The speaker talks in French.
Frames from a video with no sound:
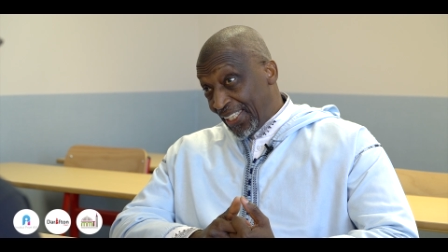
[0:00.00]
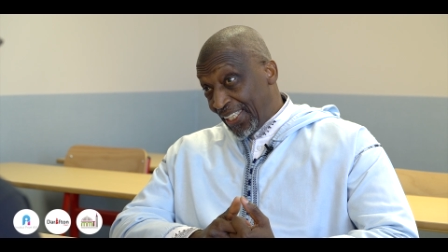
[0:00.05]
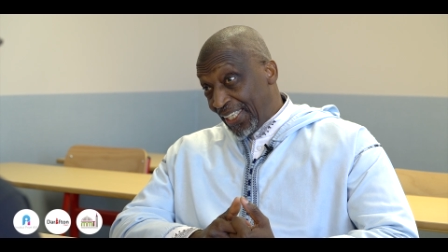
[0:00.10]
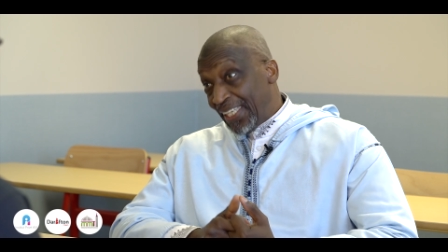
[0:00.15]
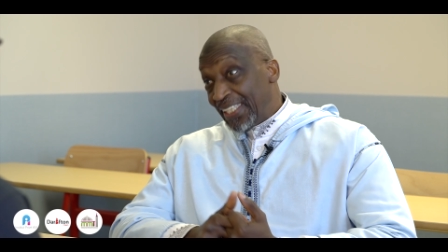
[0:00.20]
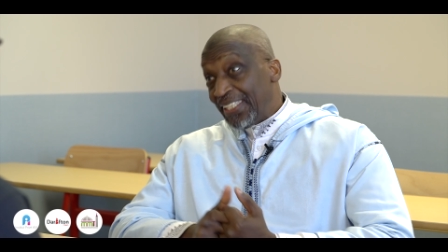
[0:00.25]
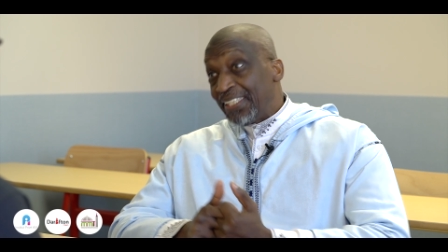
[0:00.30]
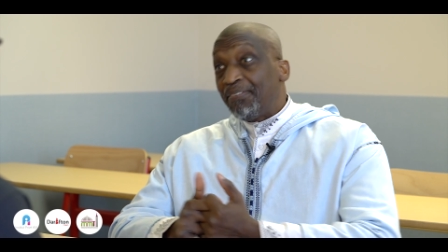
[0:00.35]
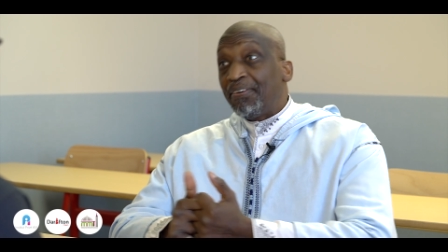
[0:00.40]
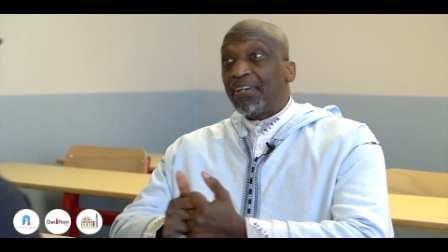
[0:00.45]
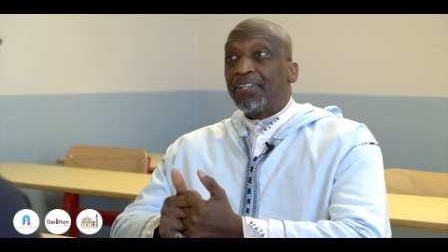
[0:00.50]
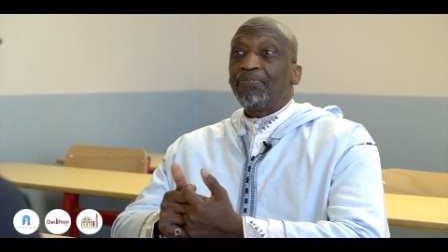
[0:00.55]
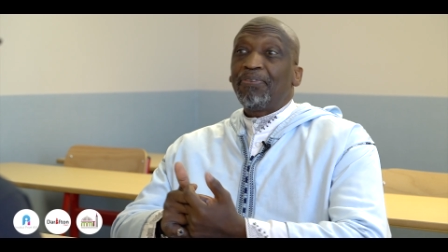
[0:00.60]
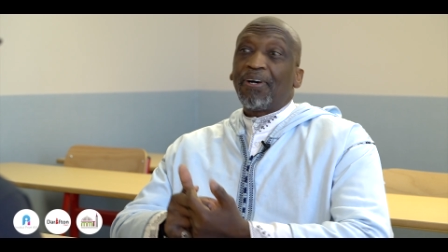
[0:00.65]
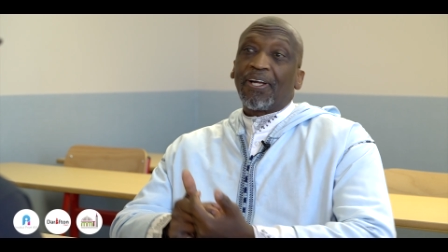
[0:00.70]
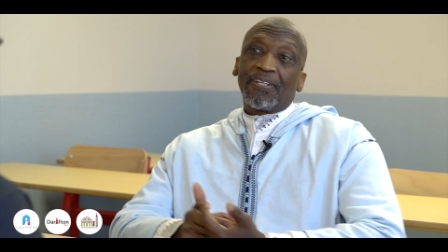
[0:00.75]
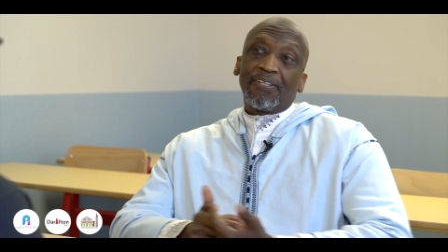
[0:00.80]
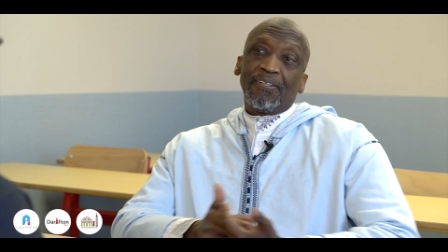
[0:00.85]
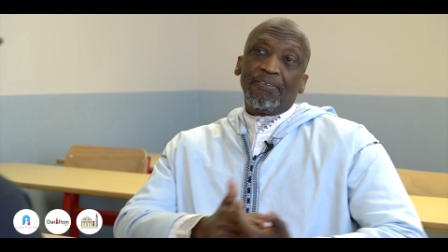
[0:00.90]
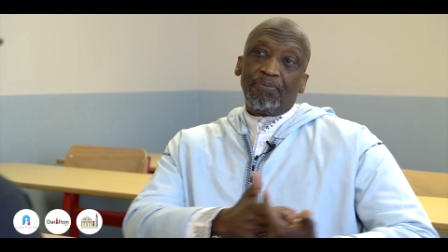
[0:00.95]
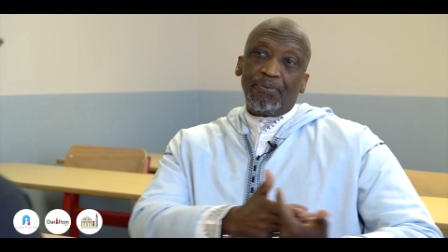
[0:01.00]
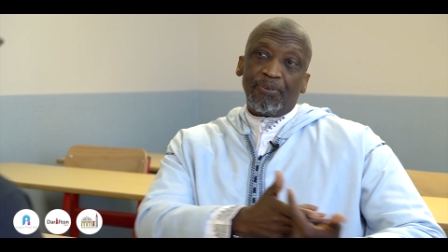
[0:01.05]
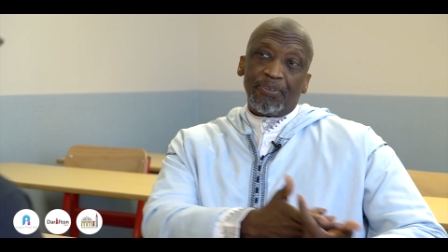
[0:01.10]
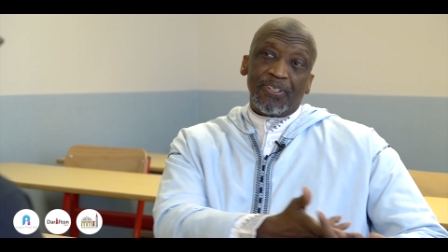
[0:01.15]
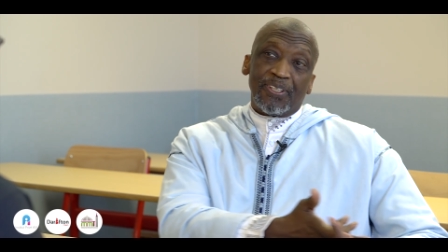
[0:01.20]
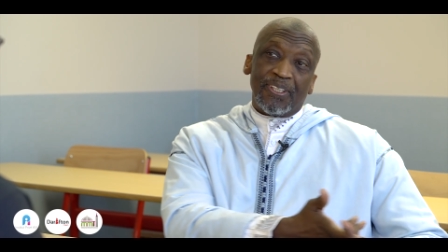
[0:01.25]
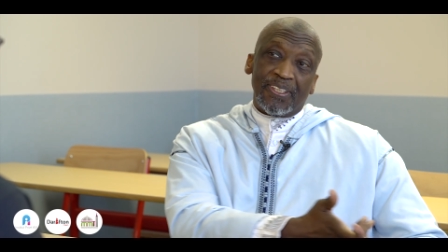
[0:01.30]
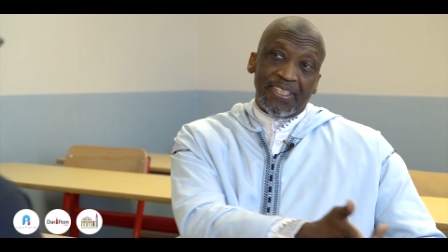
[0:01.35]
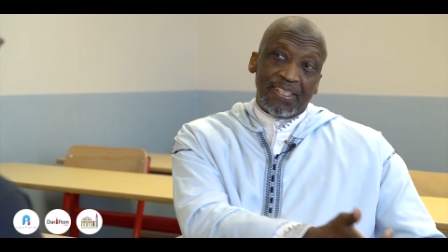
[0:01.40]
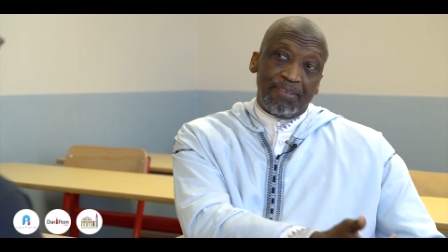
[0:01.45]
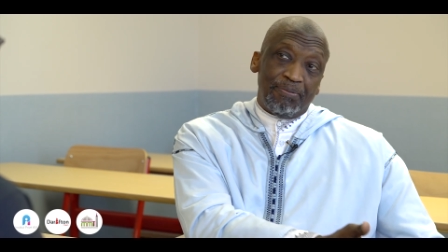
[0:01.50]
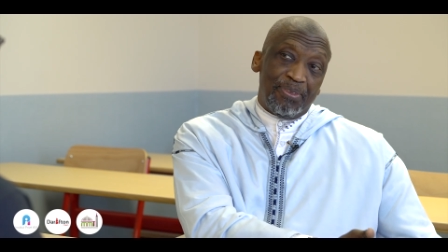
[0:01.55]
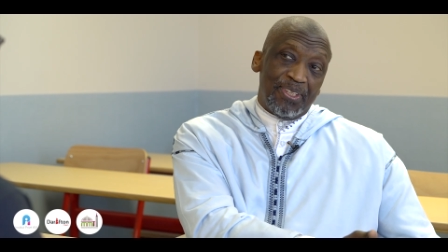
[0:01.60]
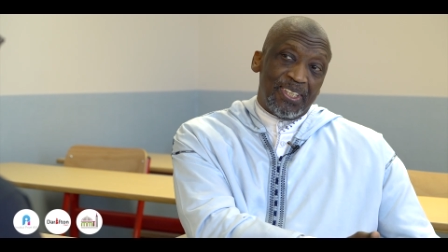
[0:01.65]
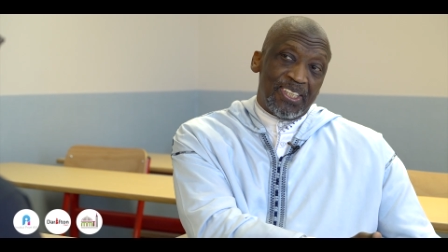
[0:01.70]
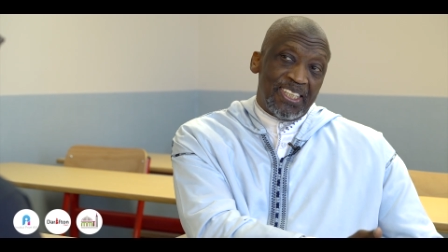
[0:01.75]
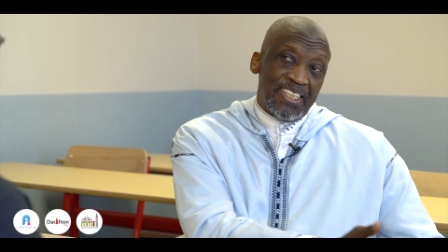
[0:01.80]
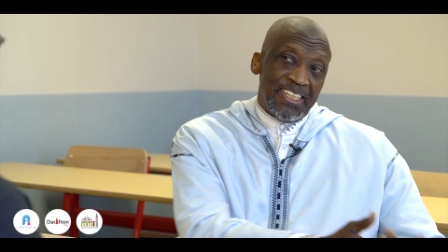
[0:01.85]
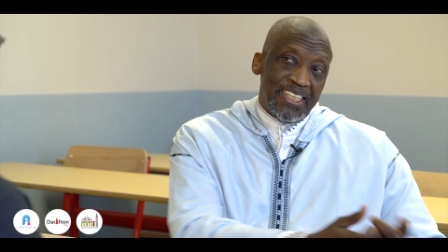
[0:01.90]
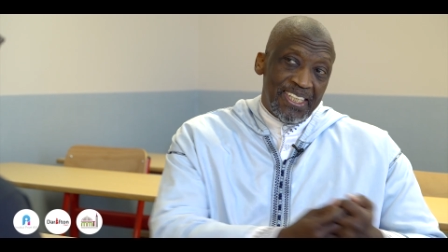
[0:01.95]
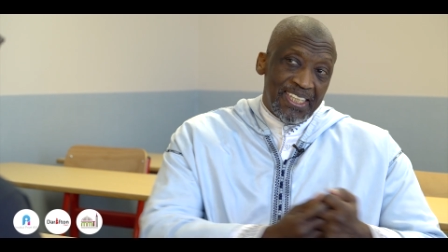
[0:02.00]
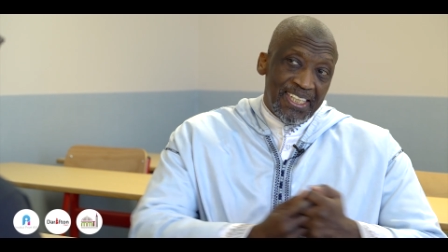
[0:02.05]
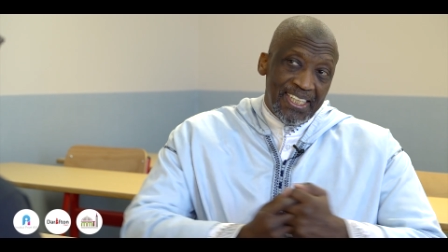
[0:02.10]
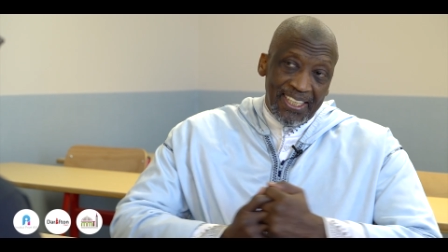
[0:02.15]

et demande pardon pour tes péchés